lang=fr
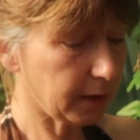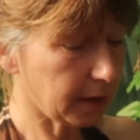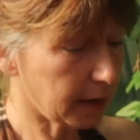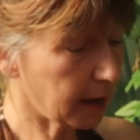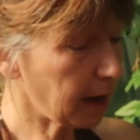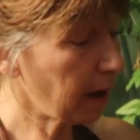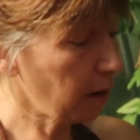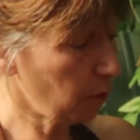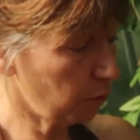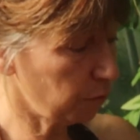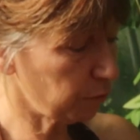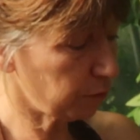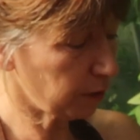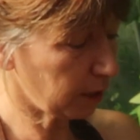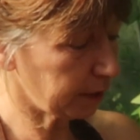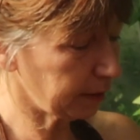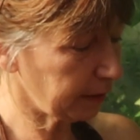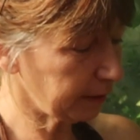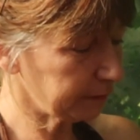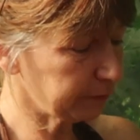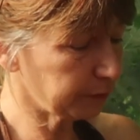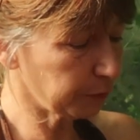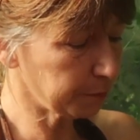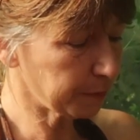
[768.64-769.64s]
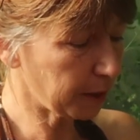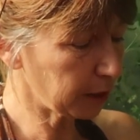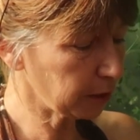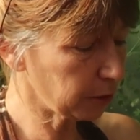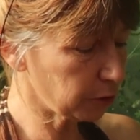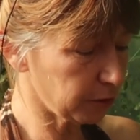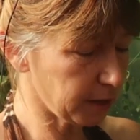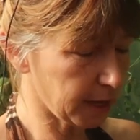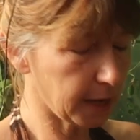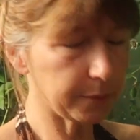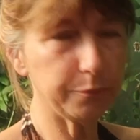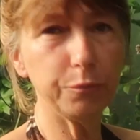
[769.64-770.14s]
Là, on voit nettement
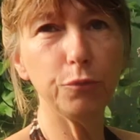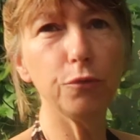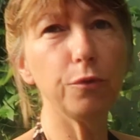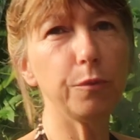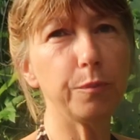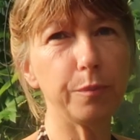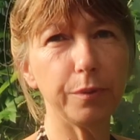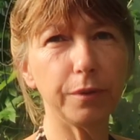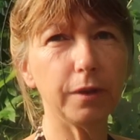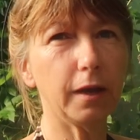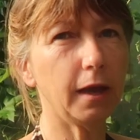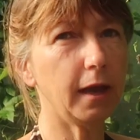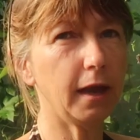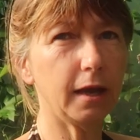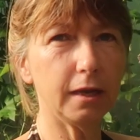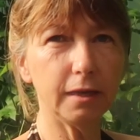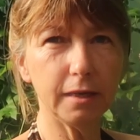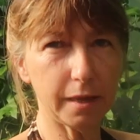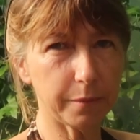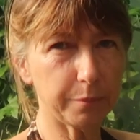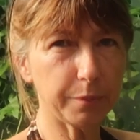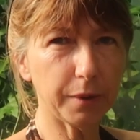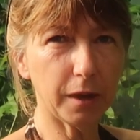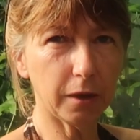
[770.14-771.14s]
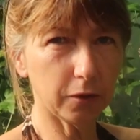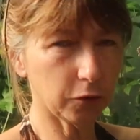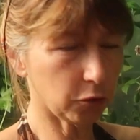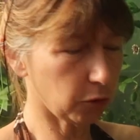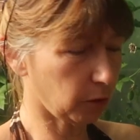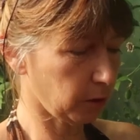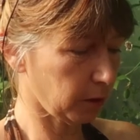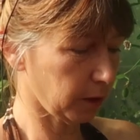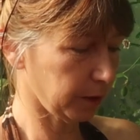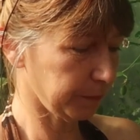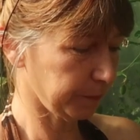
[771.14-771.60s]
que la pulpe, elle n'y est pas encore.